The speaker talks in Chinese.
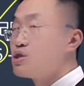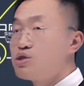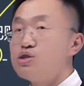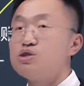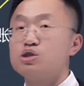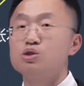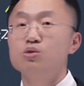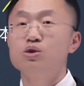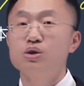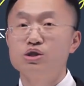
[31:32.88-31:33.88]
的即期
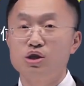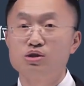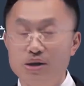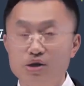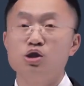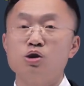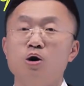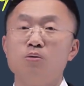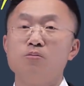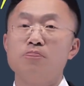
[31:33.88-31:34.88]
汇率折算的金
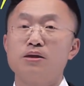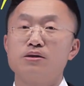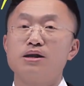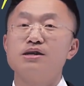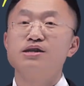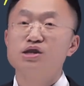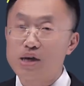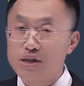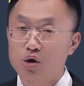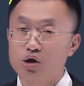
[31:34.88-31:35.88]
额。那你得
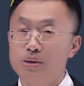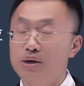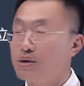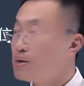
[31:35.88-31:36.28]
减掉什么呀？